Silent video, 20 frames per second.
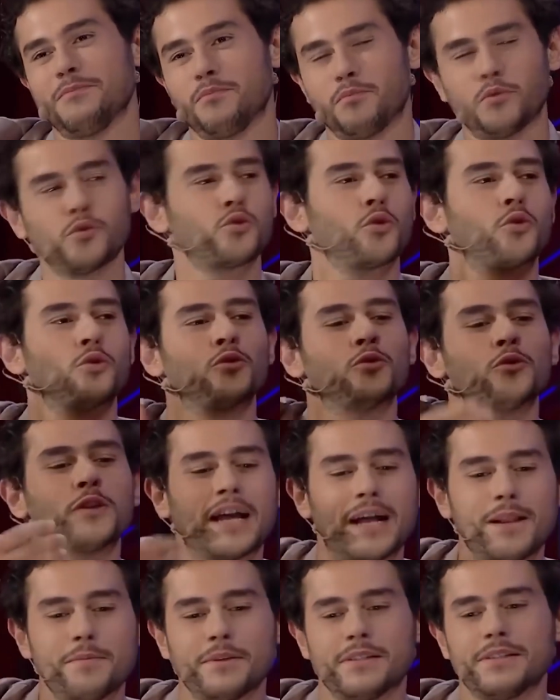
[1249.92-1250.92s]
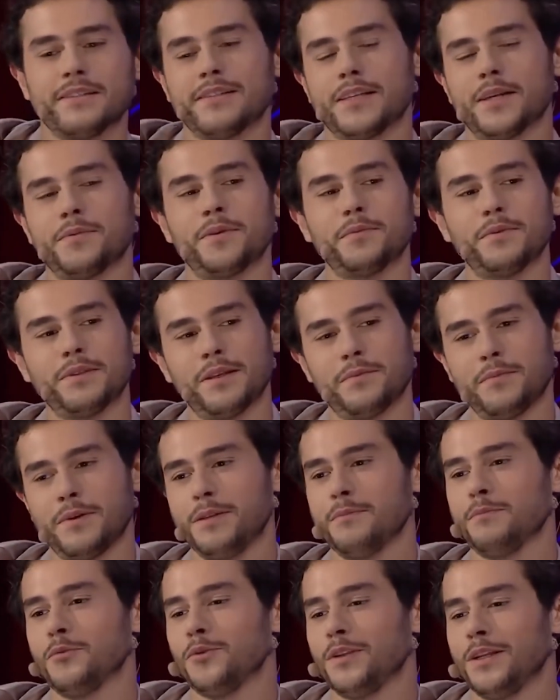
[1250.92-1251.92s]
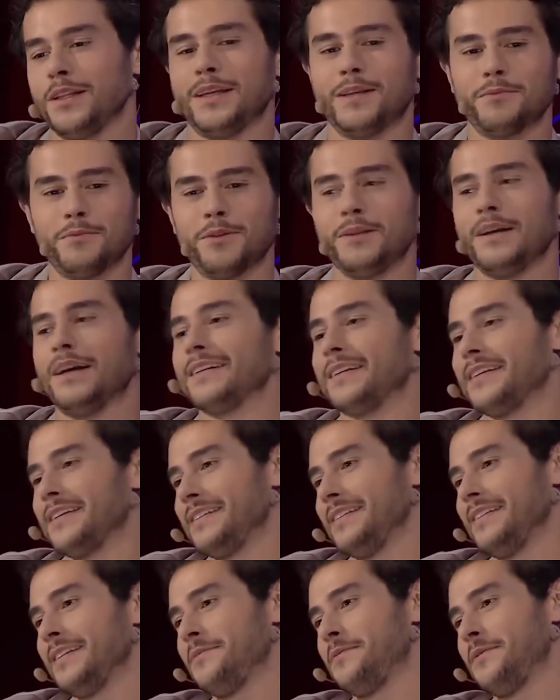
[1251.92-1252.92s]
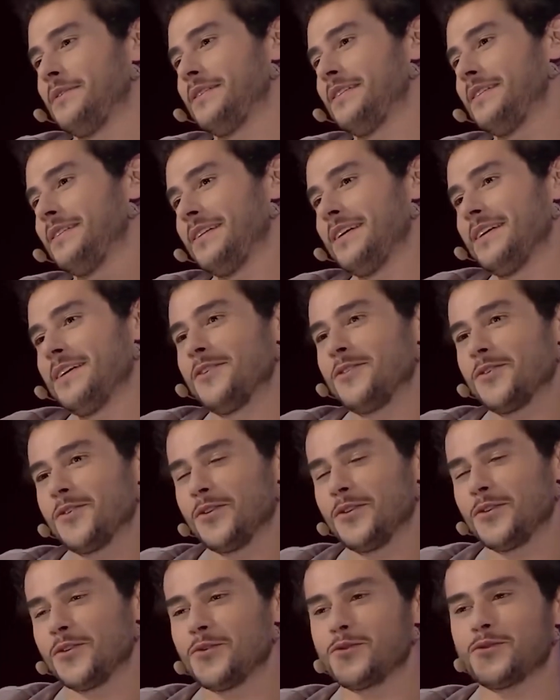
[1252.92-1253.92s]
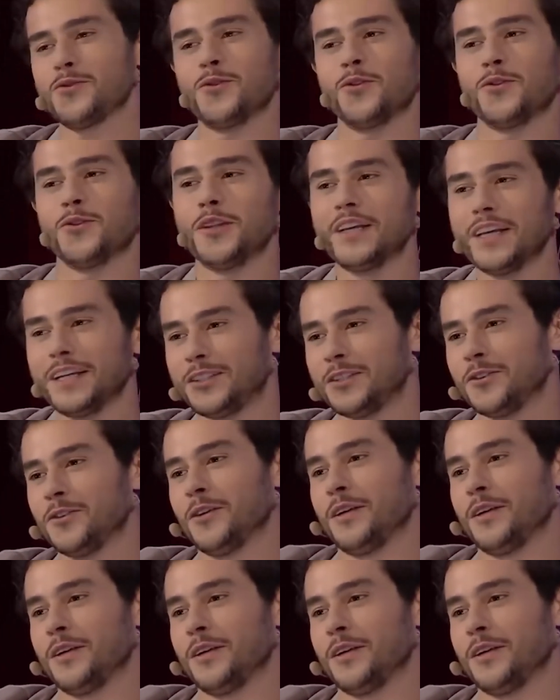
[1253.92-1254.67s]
Yani bu sorunun gelmesinin sebebi de benim bu deneyimi herkesin, hepinizin e, gözünün önünde